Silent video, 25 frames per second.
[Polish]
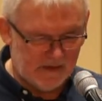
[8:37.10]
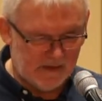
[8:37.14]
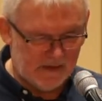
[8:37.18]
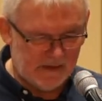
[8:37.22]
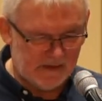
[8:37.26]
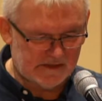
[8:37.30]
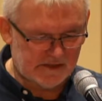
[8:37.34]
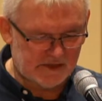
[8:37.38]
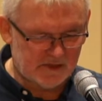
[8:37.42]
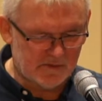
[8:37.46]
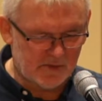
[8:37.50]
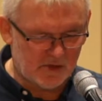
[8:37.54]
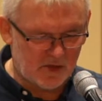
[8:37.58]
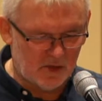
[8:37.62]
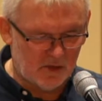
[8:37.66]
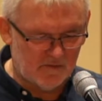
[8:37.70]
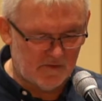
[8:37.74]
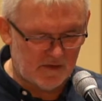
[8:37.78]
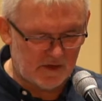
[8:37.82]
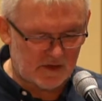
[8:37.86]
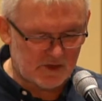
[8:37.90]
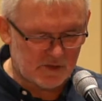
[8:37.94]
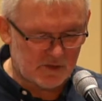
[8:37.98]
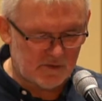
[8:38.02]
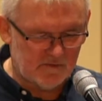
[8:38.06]
Z
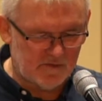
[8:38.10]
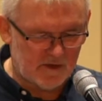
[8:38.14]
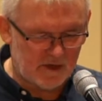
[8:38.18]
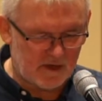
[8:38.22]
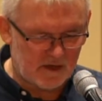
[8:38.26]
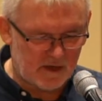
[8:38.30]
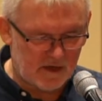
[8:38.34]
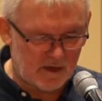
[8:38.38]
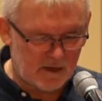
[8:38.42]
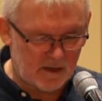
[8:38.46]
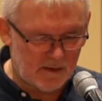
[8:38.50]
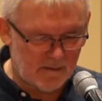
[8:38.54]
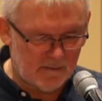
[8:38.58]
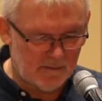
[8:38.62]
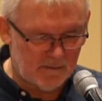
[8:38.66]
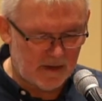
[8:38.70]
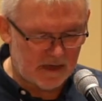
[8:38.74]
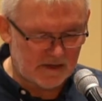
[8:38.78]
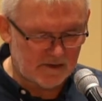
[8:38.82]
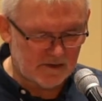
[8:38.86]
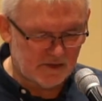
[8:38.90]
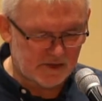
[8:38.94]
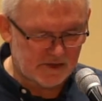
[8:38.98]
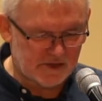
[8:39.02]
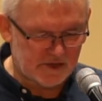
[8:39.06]
czymkolwiek człowiek ma
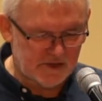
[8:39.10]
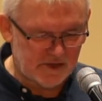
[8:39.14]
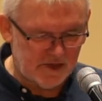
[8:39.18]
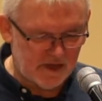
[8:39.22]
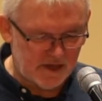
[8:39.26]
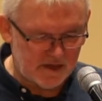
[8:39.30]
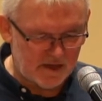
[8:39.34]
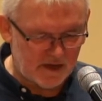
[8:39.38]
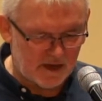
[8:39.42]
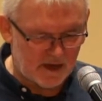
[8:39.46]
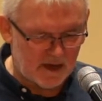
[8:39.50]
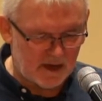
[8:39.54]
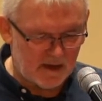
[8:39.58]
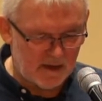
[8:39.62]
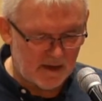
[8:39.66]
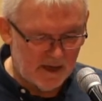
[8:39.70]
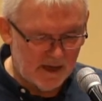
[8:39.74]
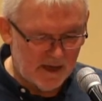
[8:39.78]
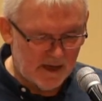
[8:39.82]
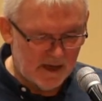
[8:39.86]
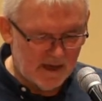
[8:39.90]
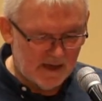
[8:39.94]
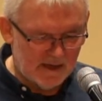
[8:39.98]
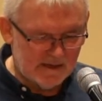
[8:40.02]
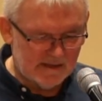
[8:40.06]
do czynienia
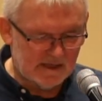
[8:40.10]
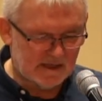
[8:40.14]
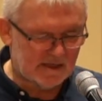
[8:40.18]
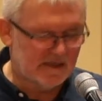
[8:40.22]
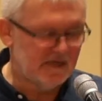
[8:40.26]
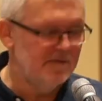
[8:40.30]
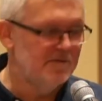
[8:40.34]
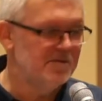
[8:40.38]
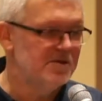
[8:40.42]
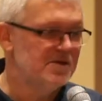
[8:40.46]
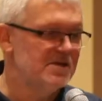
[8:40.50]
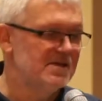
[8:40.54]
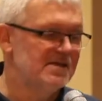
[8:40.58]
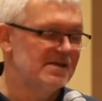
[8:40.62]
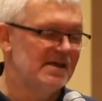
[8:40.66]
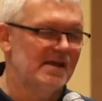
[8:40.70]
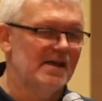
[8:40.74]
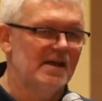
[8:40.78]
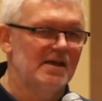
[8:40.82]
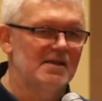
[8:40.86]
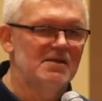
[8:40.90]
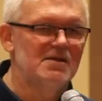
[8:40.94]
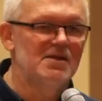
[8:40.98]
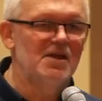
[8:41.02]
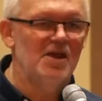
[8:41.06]
z jakimś
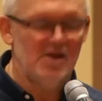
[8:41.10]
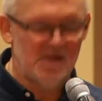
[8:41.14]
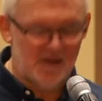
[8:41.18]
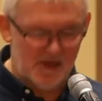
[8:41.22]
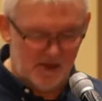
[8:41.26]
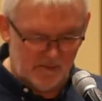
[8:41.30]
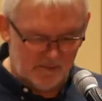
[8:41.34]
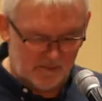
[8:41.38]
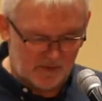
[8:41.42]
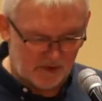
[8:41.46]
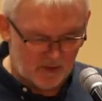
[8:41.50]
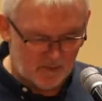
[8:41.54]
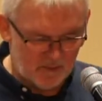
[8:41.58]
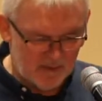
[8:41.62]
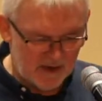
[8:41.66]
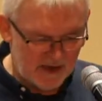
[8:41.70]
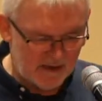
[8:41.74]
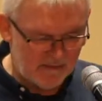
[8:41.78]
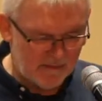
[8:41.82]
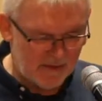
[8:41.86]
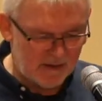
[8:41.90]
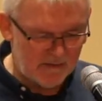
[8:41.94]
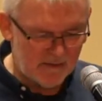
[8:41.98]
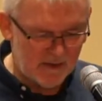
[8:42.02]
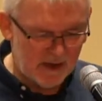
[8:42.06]
zagadnieniem,
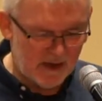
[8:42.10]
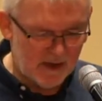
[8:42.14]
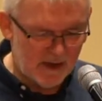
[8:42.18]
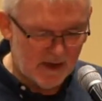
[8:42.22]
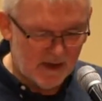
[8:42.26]
problemem,